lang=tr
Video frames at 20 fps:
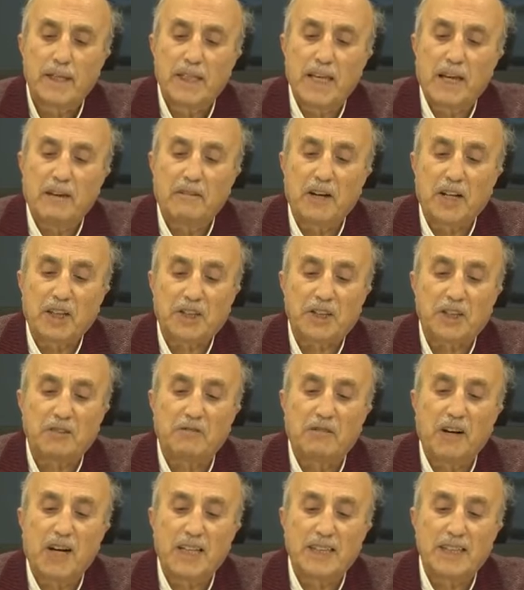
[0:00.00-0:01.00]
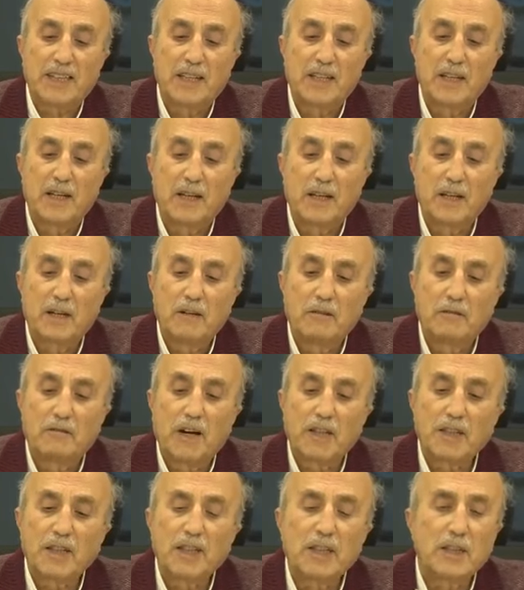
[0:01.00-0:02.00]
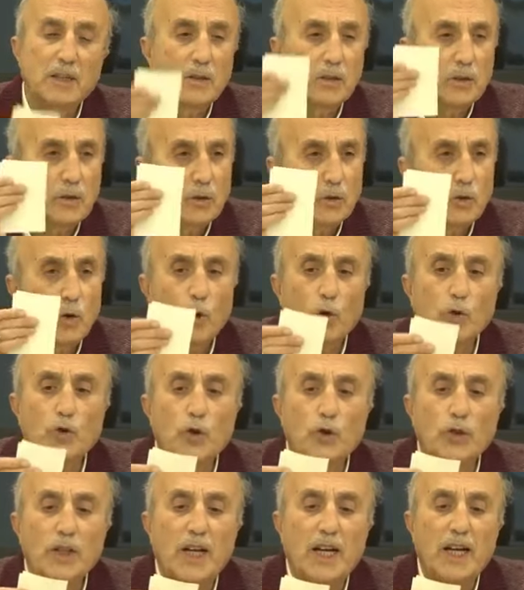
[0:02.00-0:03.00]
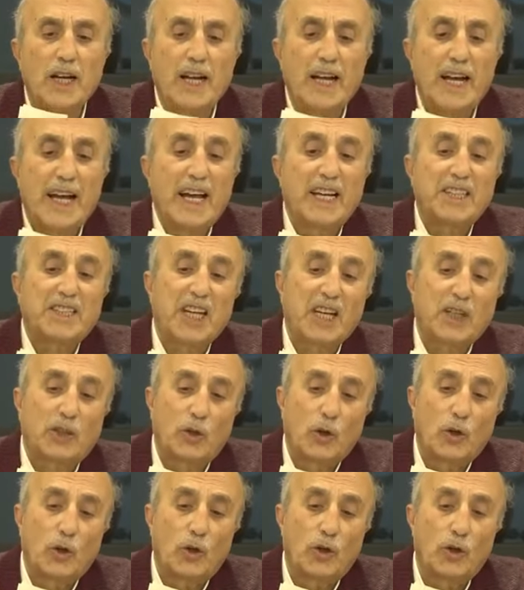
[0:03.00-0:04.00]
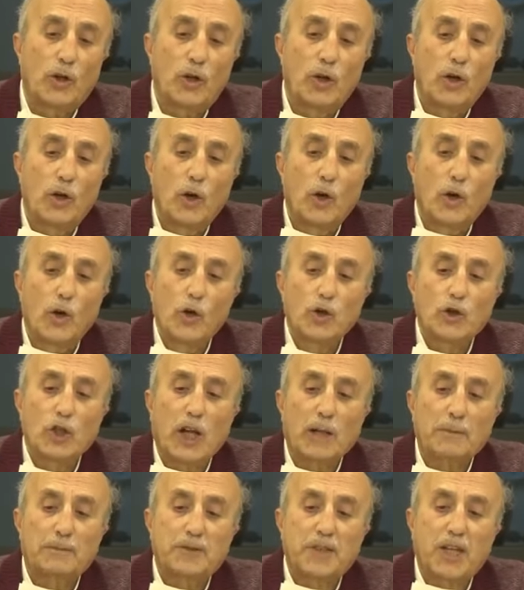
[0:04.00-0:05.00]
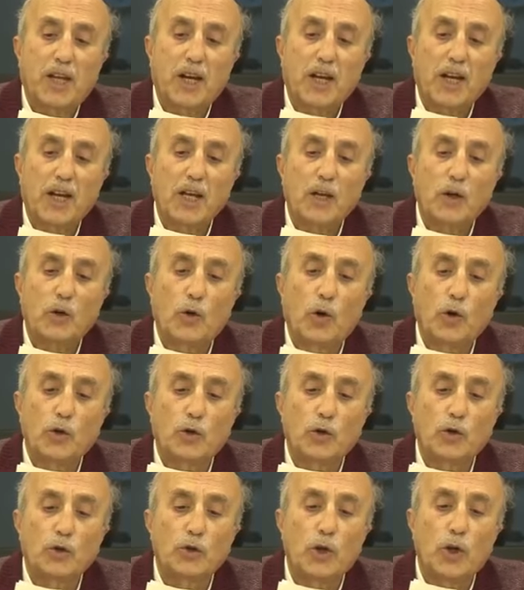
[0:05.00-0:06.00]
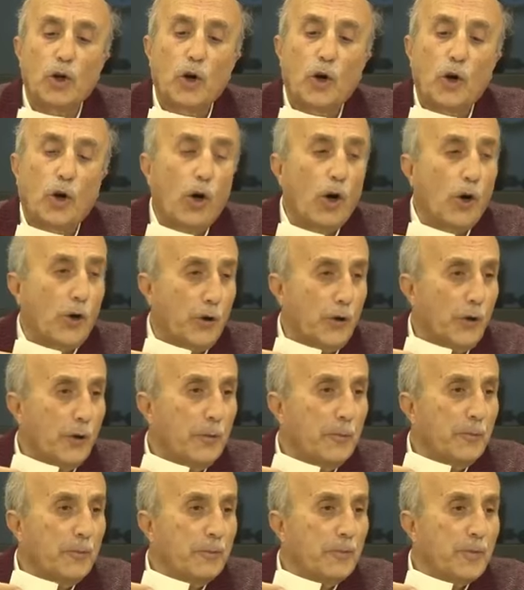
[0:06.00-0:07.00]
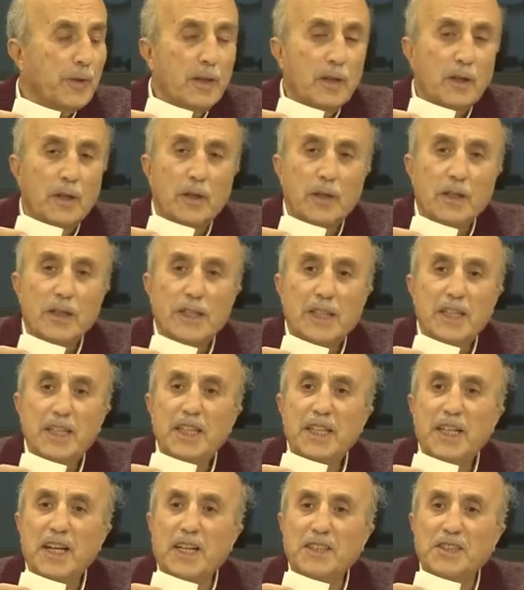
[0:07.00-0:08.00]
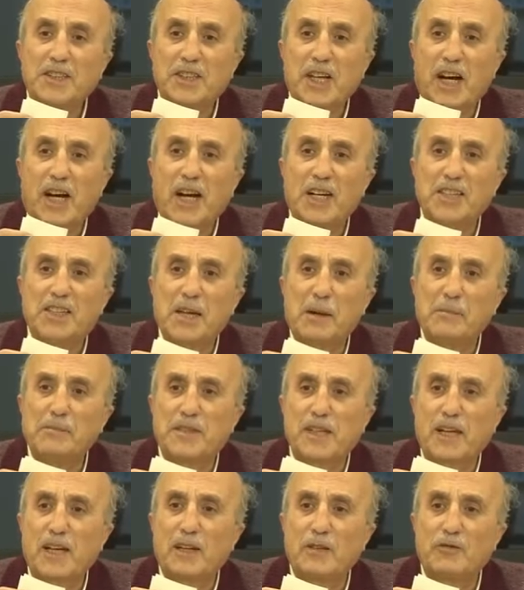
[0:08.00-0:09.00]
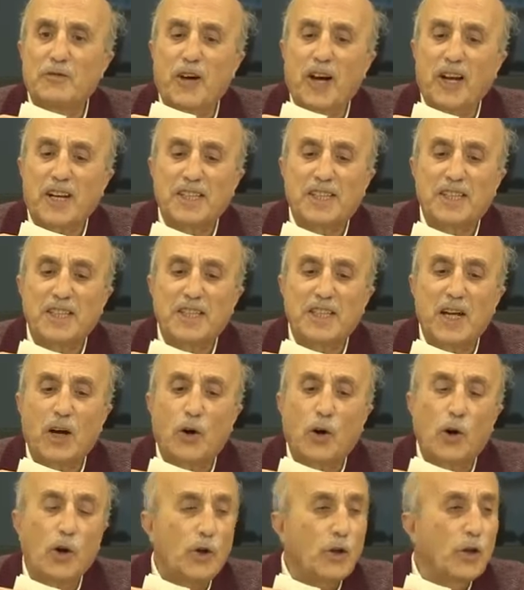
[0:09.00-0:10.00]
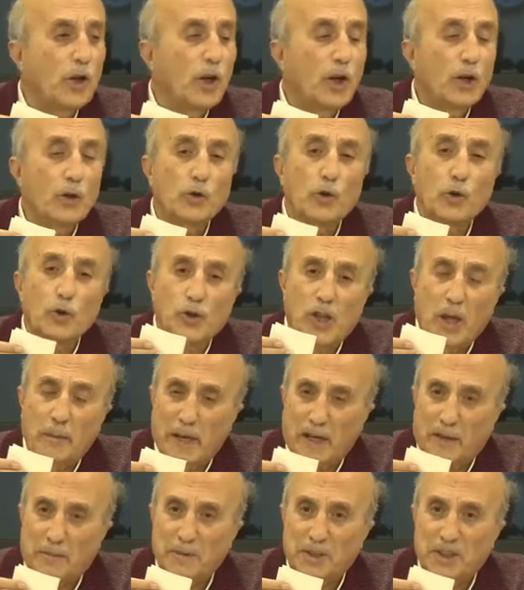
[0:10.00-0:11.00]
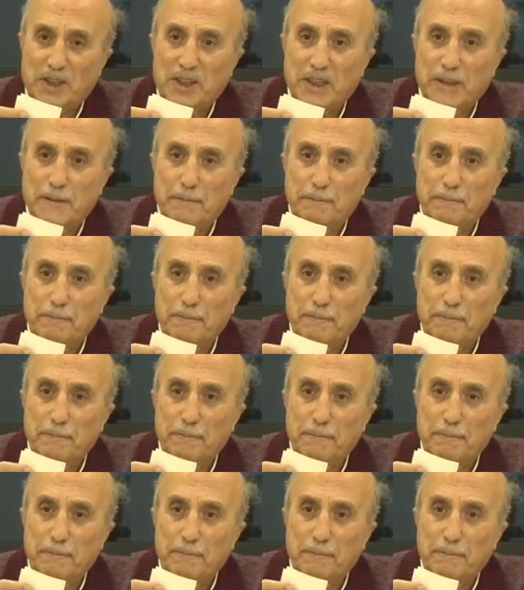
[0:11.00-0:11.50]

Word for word: Gevaş, Van, Van'ın doğusunda Erçek Gölü. Özalp, Saray, Kosur, Hoy. İranca, Acemce, Farisice Hoy tuz demekmiş.